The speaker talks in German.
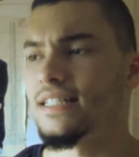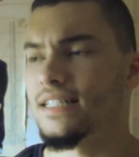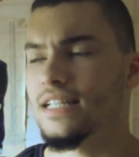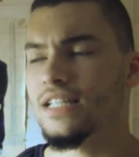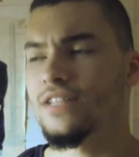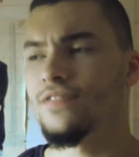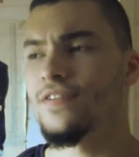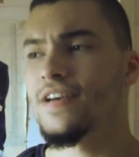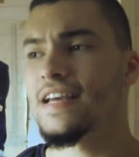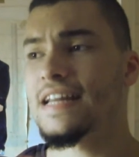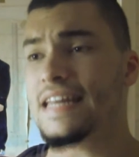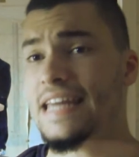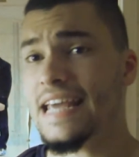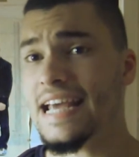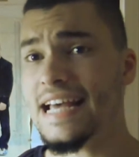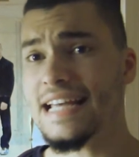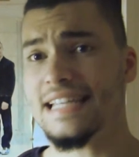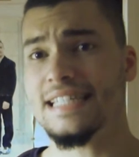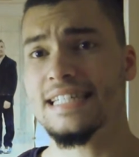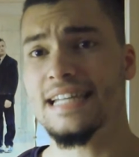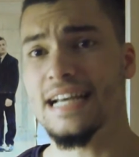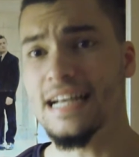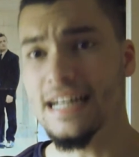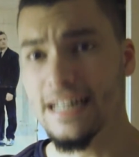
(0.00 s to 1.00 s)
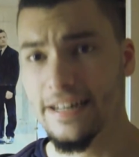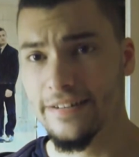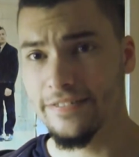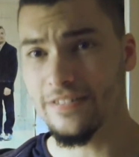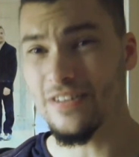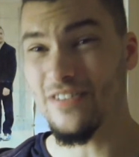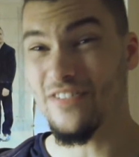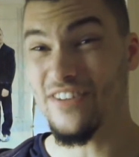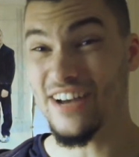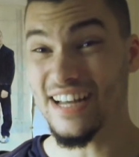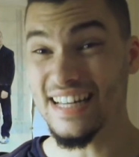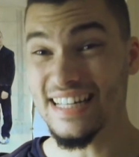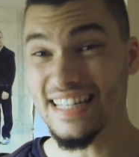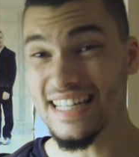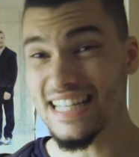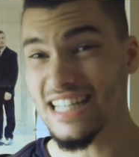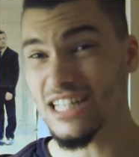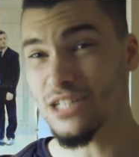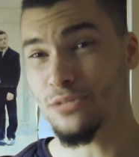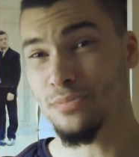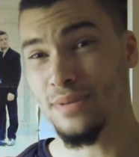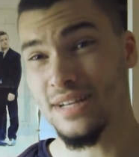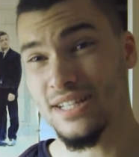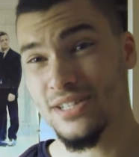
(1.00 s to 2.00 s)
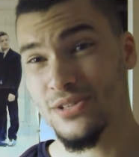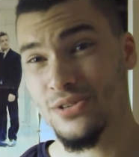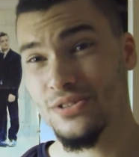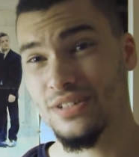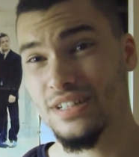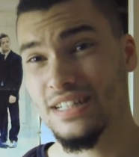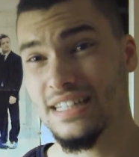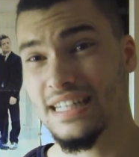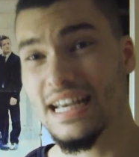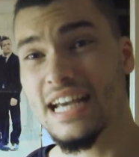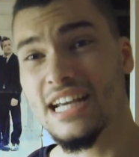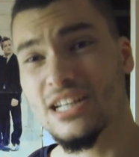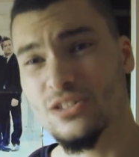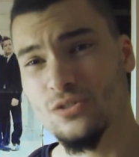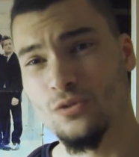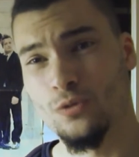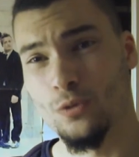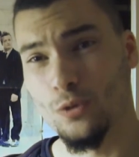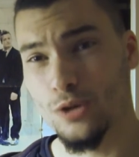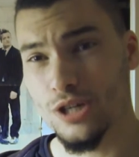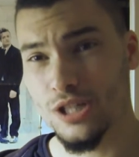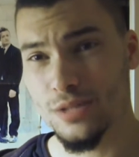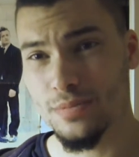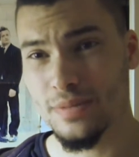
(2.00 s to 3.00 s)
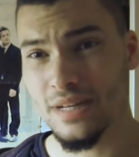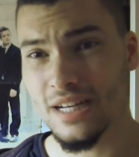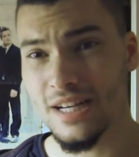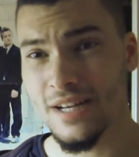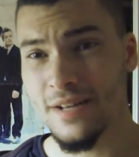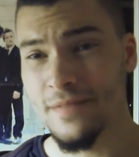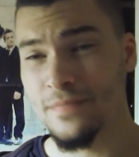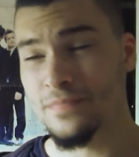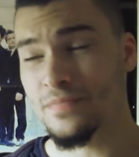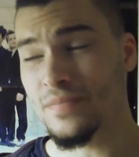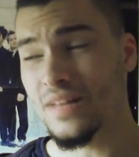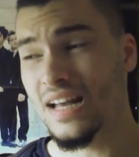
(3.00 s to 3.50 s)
Deswegen die erste Hälfte fand ich persönlich echt furchtbar.